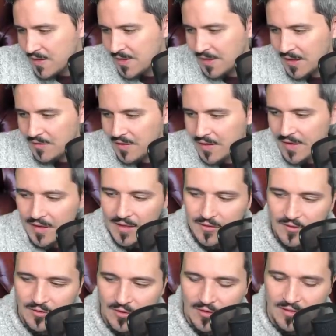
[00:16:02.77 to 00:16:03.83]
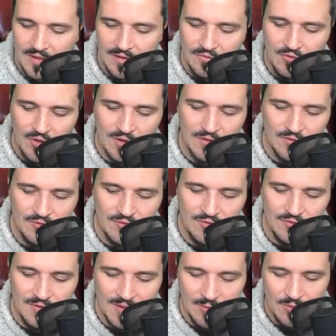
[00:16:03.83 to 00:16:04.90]
écrivains derrière ce lore d'avoir
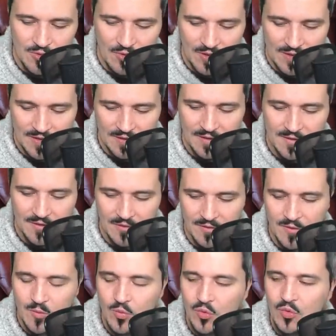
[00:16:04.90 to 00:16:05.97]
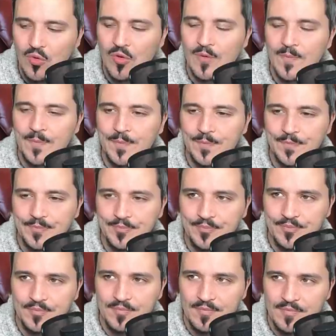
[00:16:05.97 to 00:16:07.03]
su capturer cette essence pour
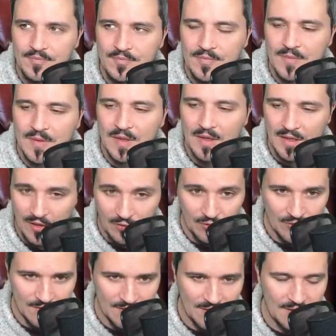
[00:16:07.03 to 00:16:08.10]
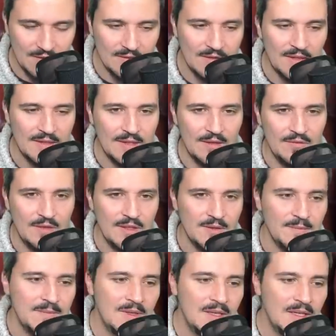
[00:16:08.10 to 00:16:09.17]
la retranscrire à
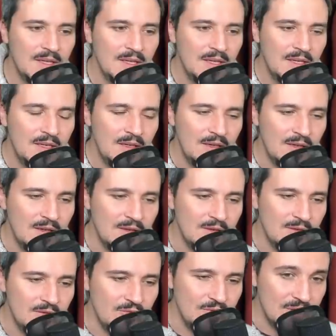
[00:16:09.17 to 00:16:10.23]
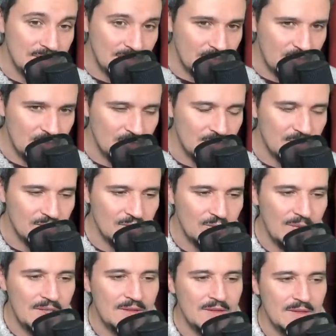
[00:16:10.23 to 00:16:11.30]
travers une description de son
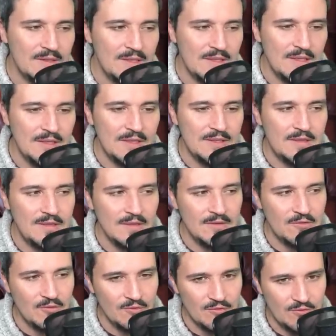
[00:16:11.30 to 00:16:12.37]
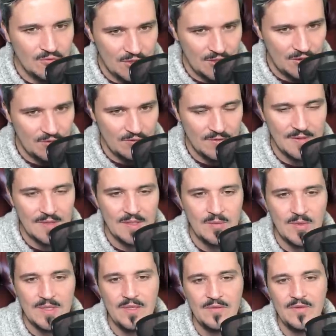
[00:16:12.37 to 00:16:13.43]
domaine qui tient compte de chacune de ses
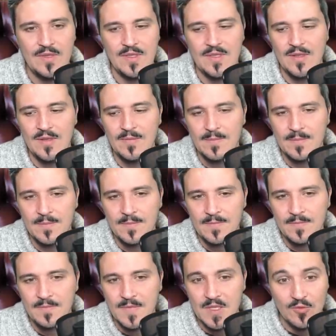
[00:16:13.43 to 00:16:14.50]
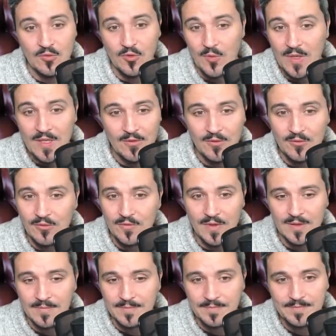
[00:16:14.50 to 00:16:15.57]
spécificités. Son domaine est grand
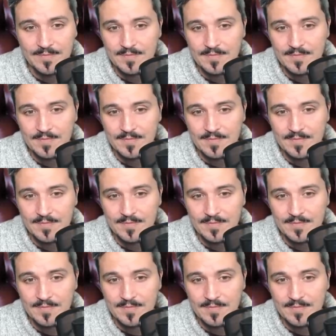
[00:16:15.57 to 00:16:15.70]
ouvert.